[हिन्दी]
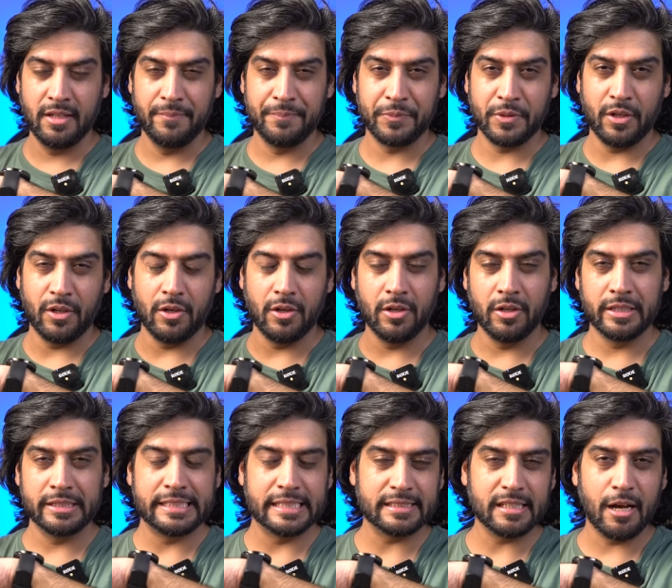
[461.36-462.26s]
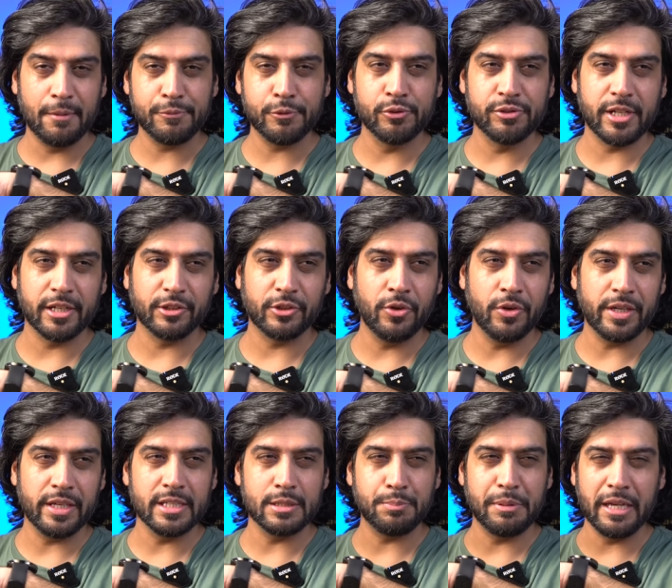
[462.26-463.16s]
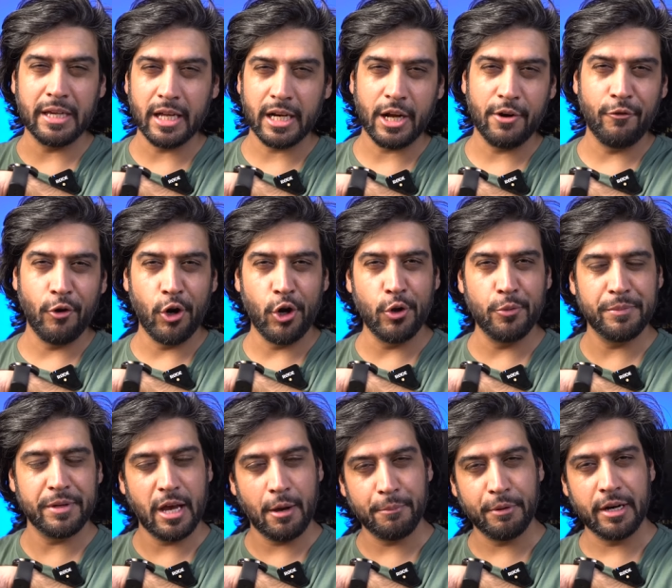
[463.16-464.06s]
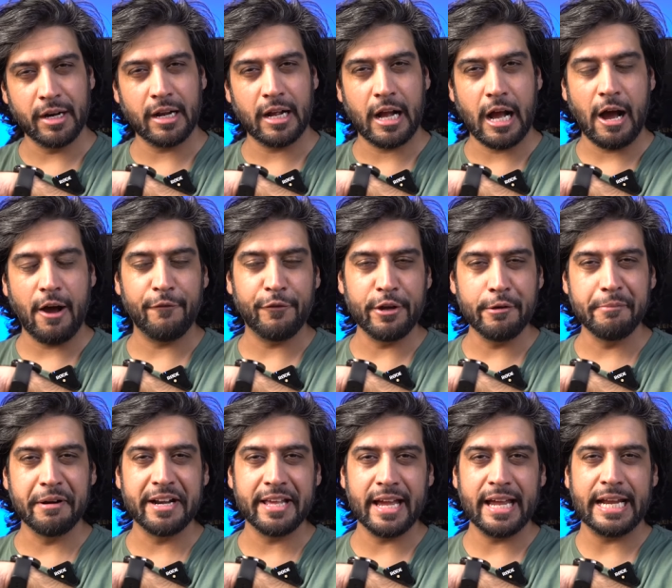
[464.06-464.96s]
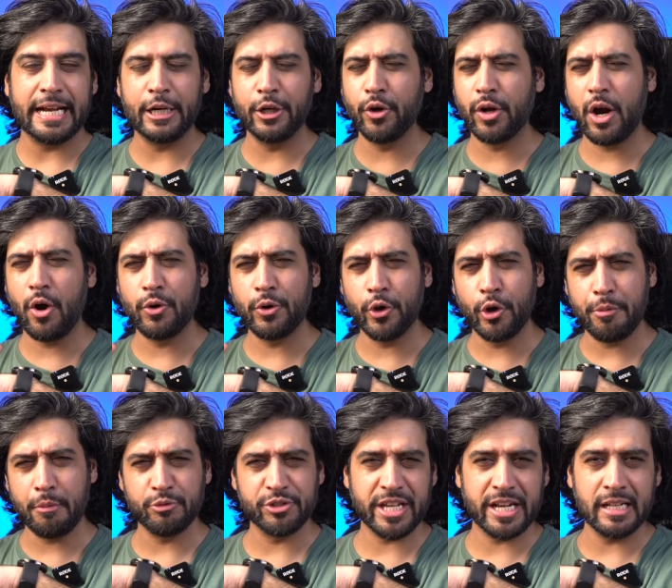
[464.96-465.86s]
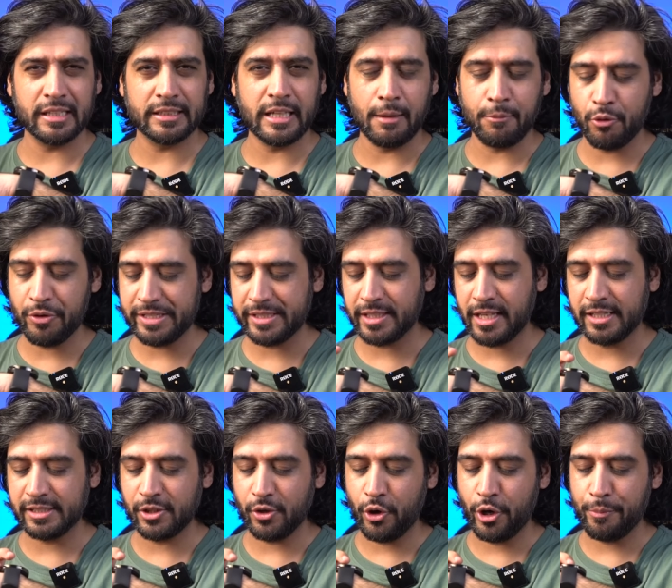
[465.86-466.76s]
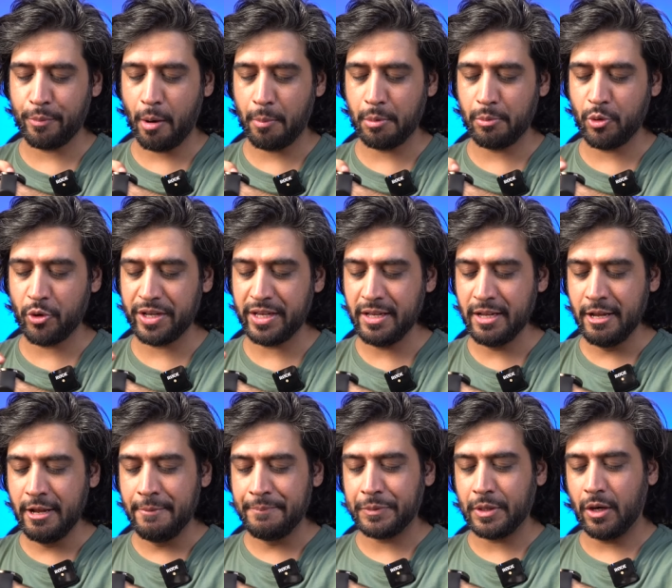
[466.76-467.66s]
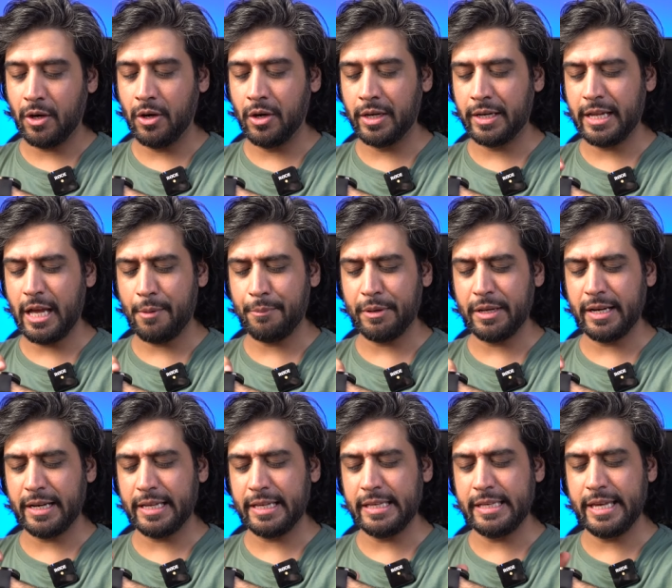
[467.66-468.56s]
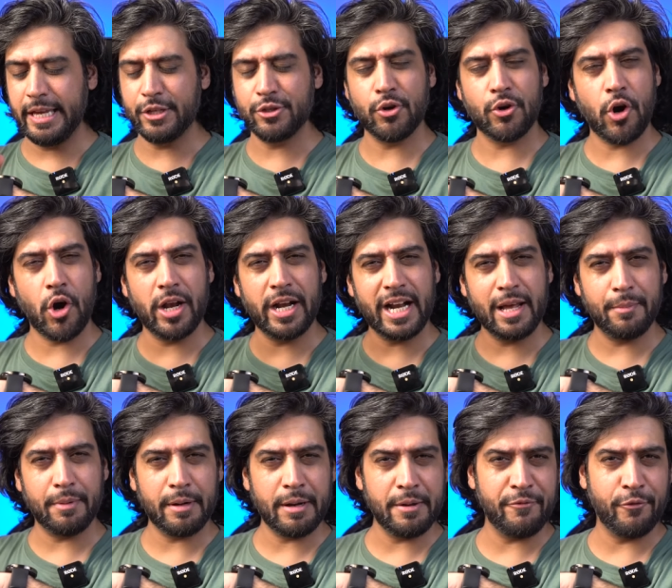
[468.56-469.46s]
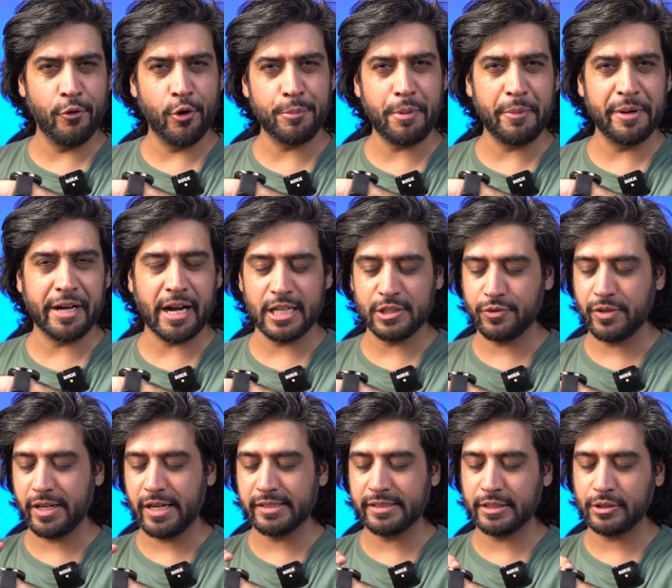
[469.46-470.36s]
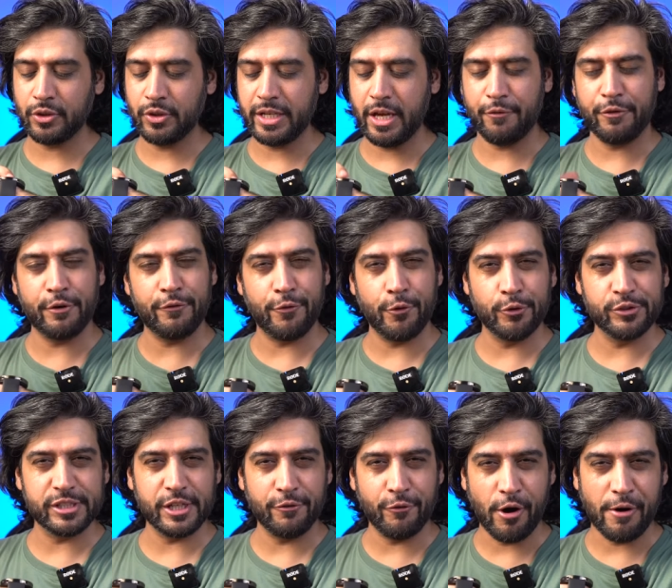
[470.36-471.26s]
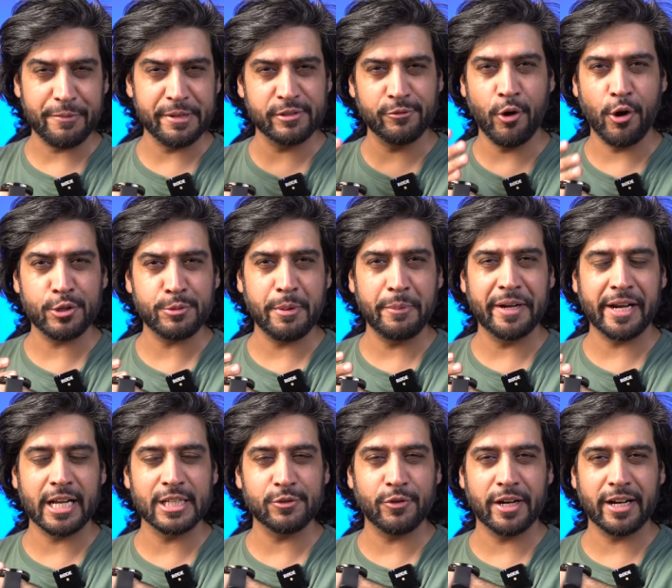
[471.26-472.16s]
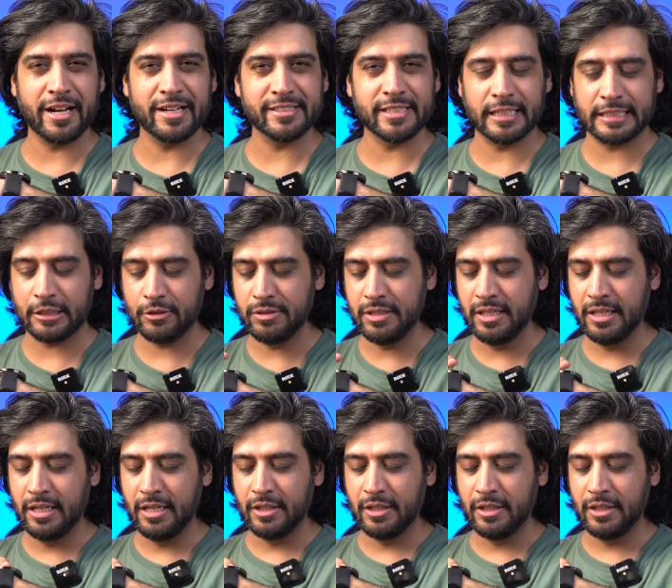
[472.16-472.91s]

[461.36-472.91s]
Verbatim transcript: है और जैसा आप सुन सकते हो कि स्पीकर का वॉल्यूम यहाँ पर काफी बढ़िया है इंडोर आउटडोर में मुझे नहीं लगता आपको किसी तरह से कोई प्रॉब्लम होगी और यहाँ पर ये जो कॉल है मैं फ़ोन पे भी ट्रांसफर कर सकता हूँ या फिर फ़ोन से वापस वॉच पे भी ट्रांसफर कर सकता हूँ